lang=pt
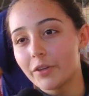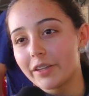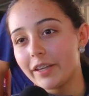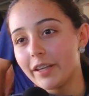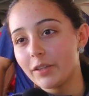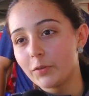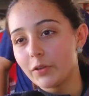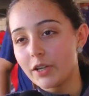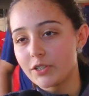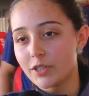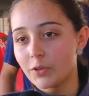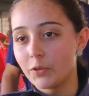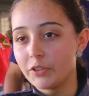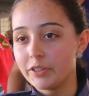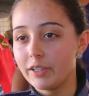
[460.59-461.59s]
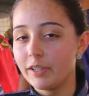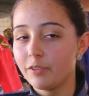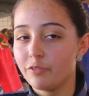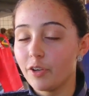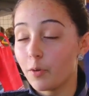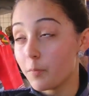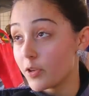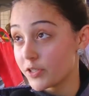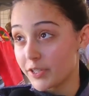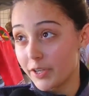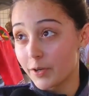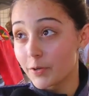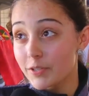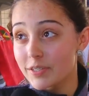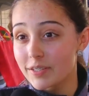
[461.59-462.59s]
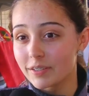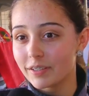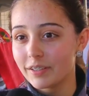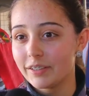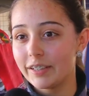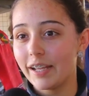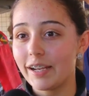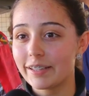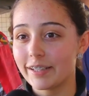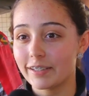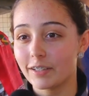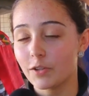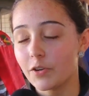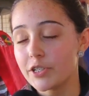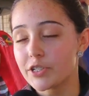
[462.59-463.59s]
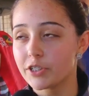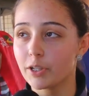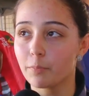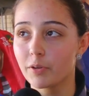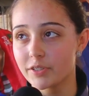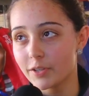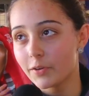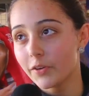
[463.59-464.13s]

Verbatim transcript: porque durante a corrida ele vê os meus erros e ele tenta corrigir depois da